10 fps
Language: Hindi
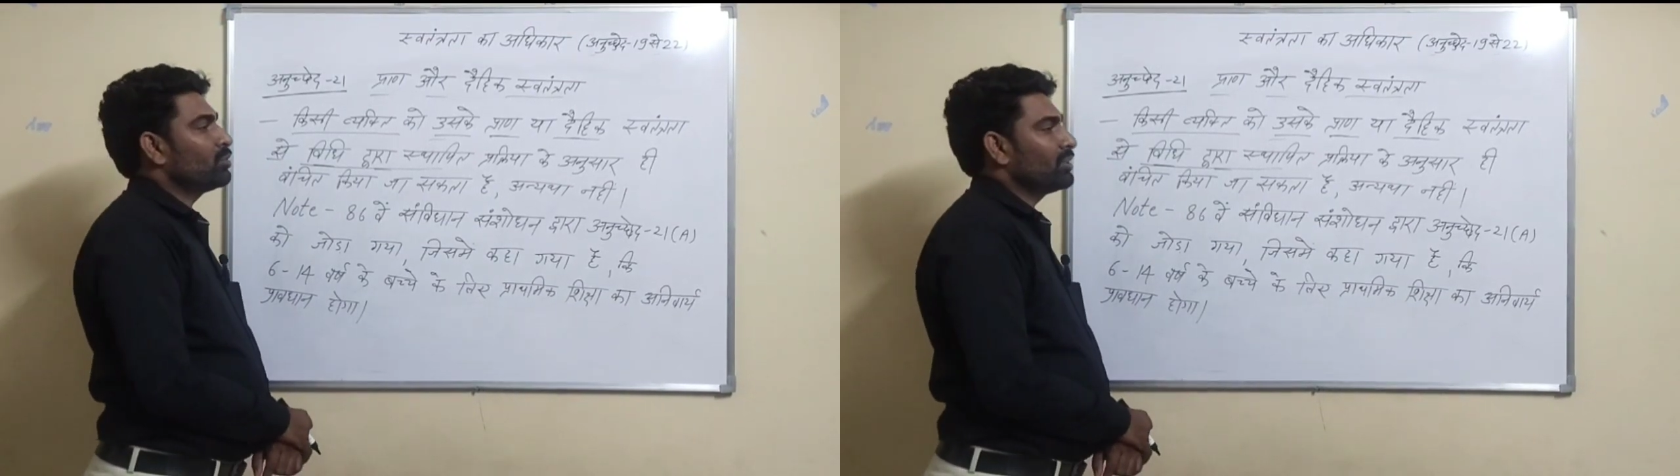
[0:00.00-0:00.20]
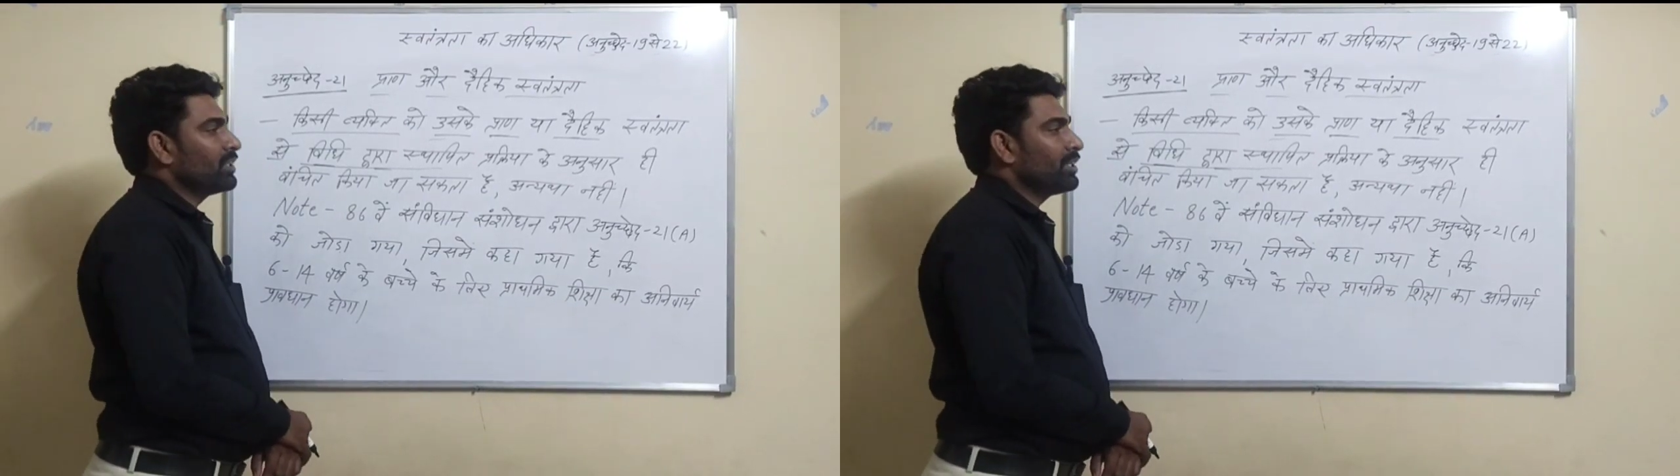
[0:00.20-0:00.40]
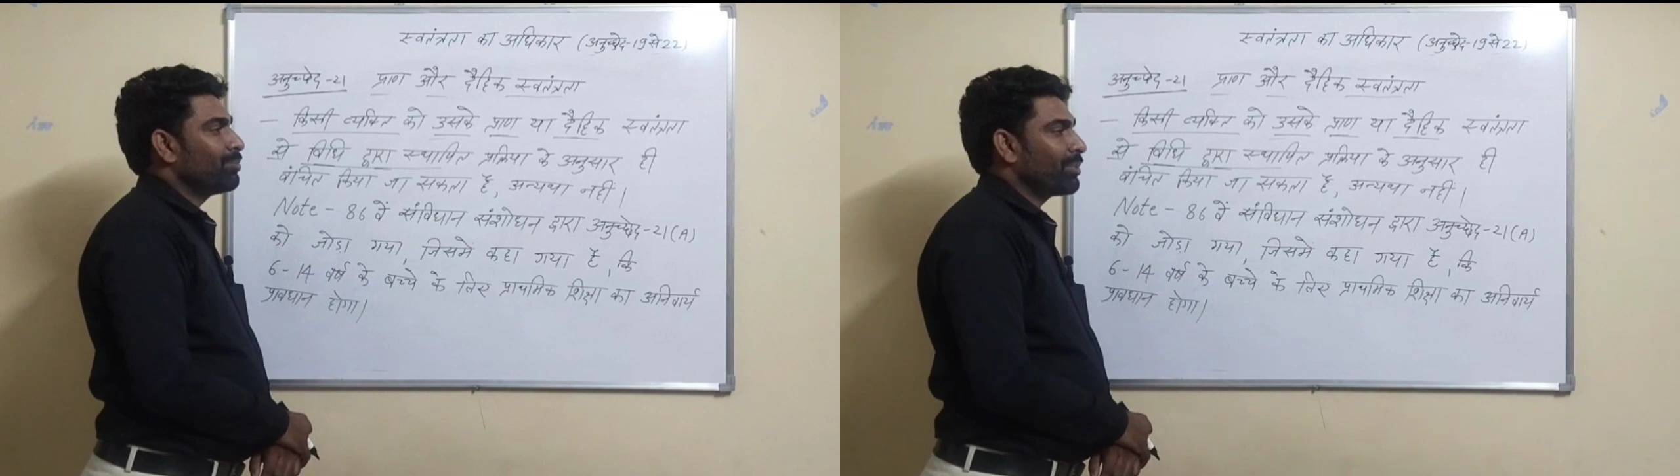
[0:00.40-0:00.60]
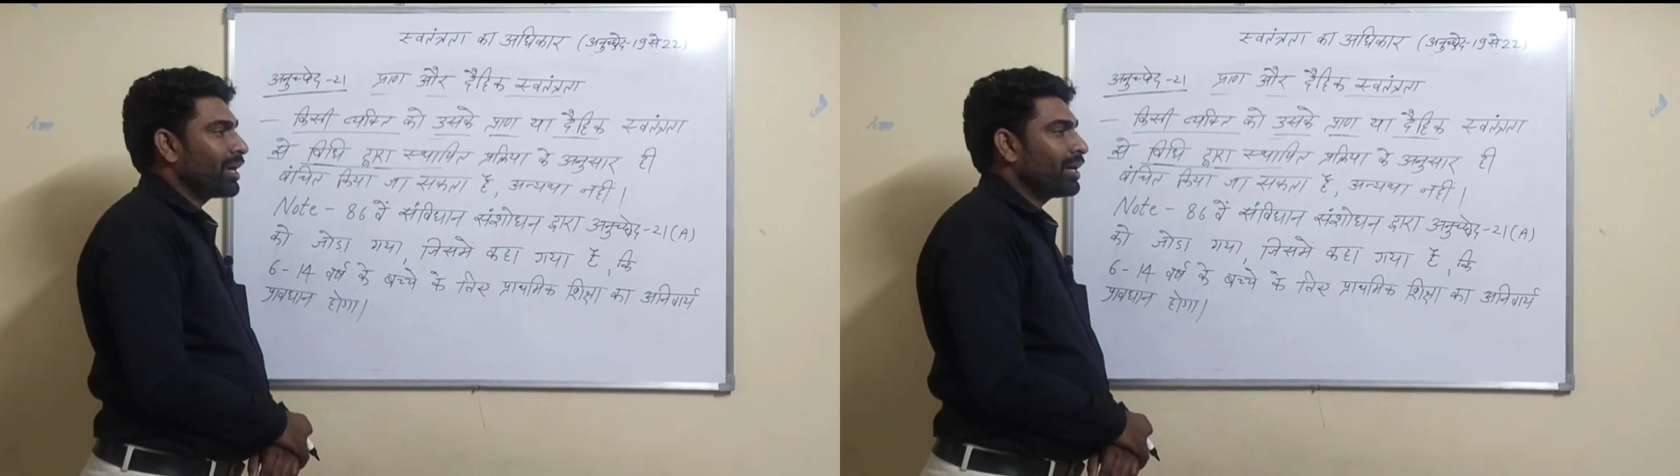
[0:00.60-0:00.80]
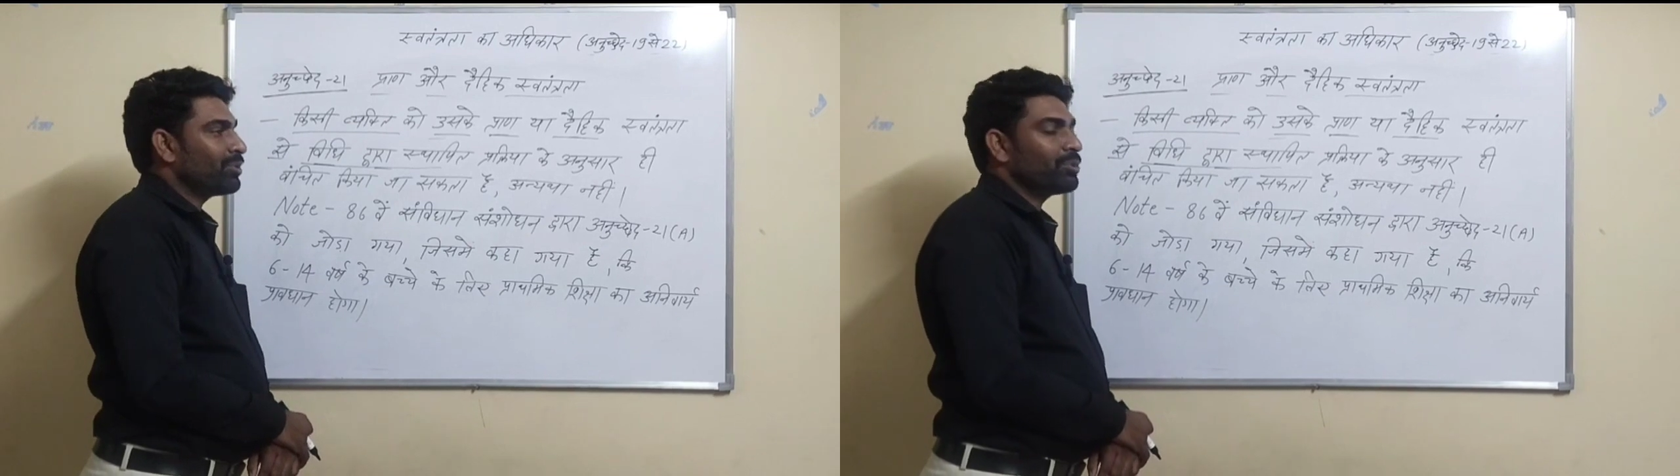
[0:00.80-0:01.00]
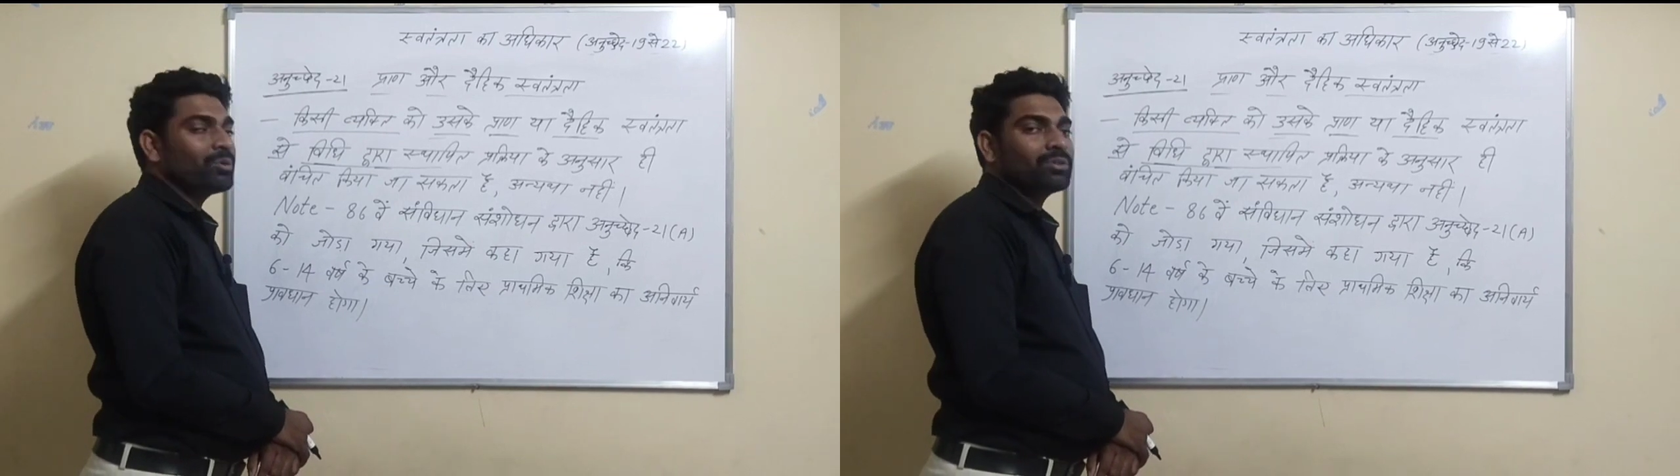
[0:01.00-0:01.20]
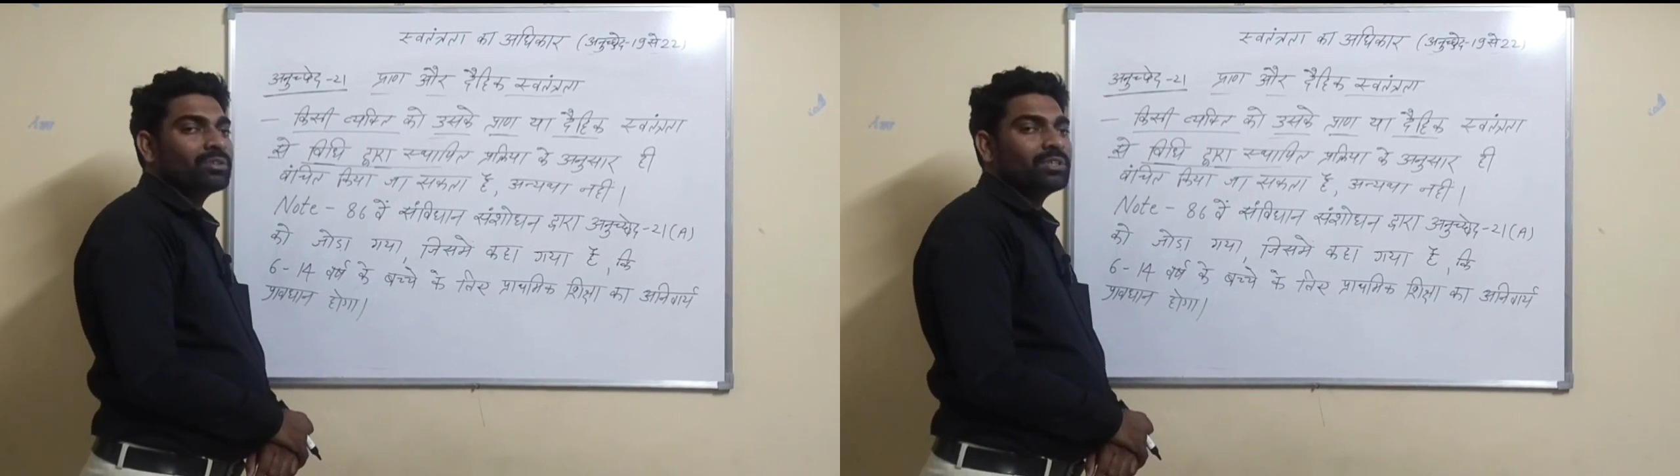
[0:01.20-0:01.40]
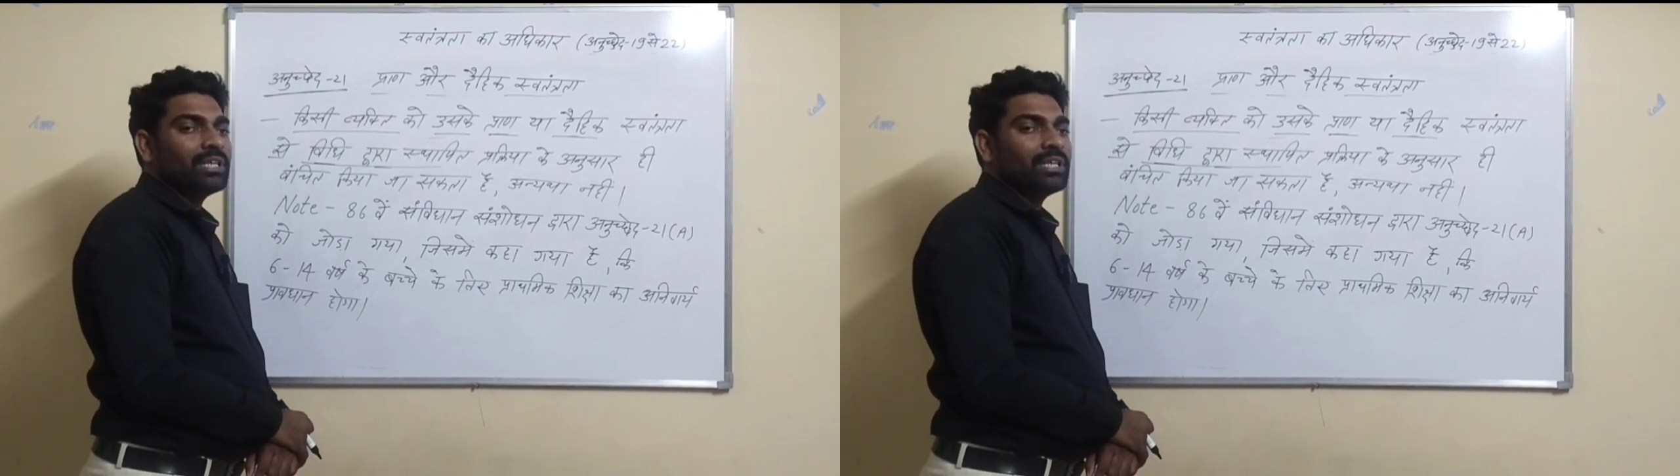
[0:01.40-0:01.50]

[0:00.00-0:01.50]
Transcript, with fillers: प्राण और